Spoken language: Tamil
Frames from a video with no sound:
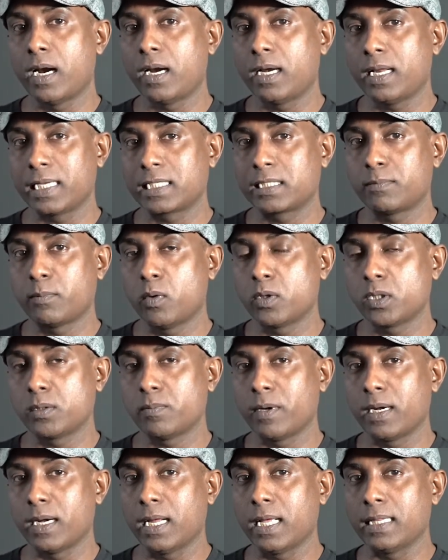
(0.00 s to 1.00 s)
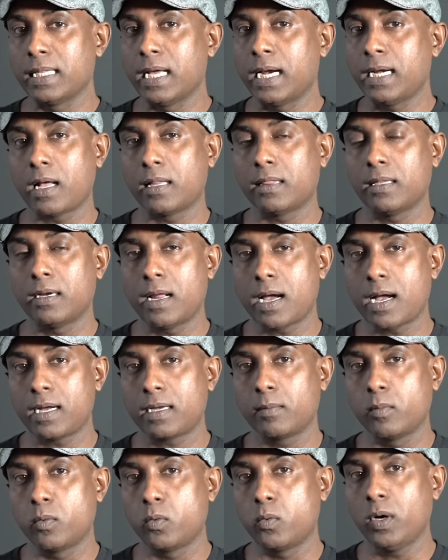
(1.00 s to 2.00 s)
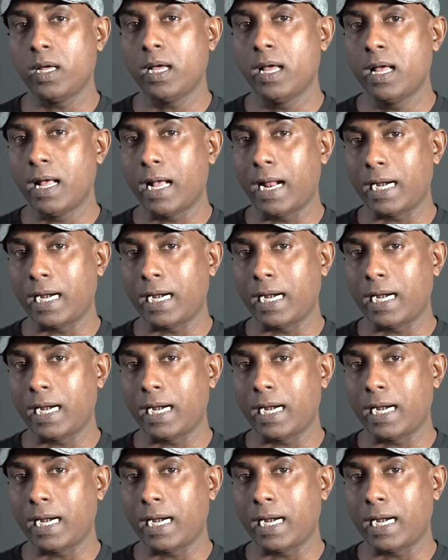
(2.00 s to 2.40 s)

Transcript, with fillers: அண்டர் எக்ஸ்போஸ் பண்ணால் தான் அந்த டார்க் மூட்